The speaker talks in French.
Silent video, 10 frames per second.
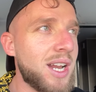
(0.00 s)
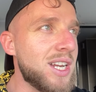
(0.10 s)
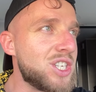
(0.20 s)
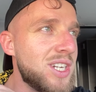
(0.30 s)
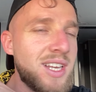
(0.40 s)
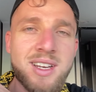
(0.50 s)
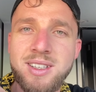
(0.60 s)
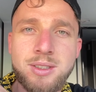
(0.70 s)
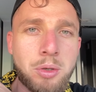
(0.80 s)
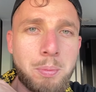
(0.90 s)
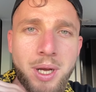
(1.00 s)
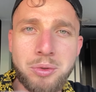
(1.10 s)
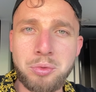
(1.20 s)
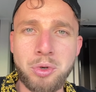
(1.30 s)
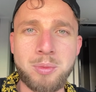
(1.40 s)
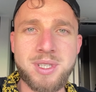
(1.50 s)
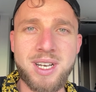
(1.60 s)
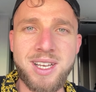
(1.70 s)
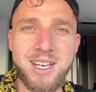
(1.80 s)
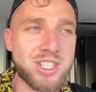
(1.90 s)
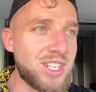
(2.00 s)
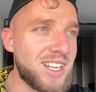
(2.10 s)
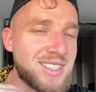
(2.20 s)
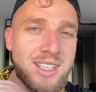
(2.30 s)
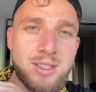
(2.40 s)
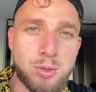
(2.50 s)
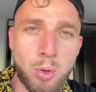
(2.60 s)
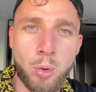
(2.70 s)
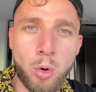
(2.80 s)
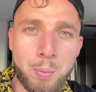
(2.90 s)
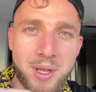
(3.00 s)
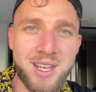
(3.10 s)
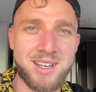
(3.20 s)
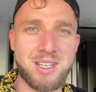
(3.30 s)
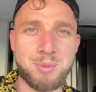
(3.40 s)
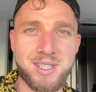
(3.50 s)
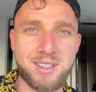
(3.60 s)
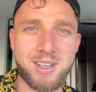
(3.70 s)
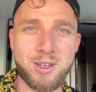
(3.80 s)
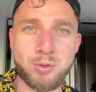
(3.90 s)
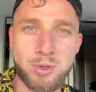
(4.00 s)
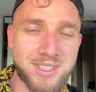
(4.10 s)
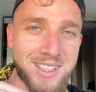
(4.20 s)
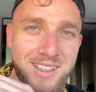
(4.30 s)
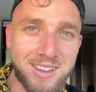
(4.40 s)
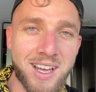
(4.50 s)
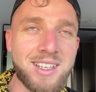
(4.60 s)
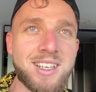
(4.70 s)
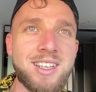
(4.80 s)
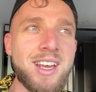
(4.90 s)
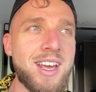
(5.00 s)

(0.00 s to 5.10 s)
Les Chiliens, ils sont pas du tout comme ça, les gars. Les Chiliens, c'est des Européens, limite. Je vous jure, c'est une dinguerie.